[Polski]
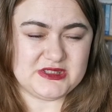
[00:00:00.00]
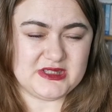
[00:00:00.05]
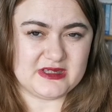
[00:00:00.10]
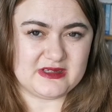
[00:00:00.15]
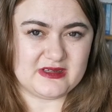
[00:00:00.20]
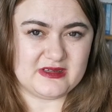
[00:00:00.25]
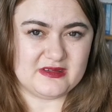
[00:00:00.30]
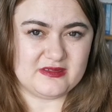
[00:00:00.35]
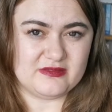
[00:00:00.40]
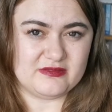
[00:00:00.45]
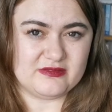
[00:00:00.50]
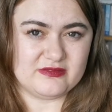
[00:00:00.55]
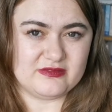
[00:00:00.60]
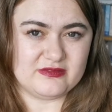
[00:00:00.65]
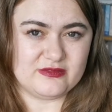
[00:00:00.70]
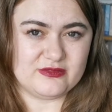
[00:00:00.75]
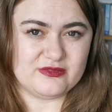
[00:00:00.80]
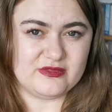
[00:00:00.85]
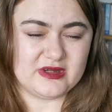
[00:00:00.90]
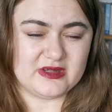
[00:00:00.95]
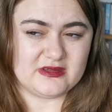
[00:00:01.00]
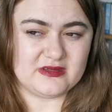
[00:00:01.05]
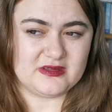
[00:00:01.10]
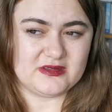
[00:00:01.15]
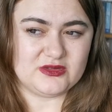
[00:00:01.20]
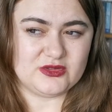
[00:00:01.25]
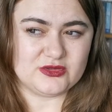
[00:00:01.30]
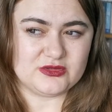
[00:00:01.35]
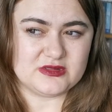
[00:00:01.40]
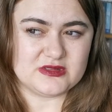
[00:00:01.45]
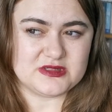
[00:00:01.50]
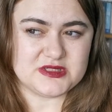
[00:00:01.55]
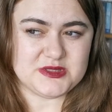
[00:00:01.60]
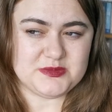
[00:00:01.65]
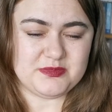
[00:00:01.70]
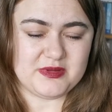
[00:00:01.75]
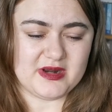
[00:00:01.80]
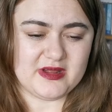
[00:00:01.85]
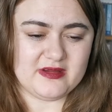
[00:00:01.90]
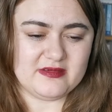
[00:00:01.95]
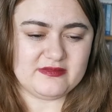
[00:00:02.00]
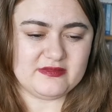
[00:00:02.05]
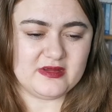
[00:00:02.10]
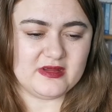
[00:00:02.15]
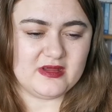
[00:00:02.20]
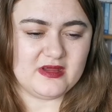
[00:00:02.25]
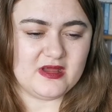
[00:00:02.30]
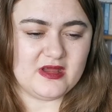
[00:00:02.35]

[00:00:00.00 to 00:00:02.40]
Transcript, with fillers: takiej uwagi do tych spraw,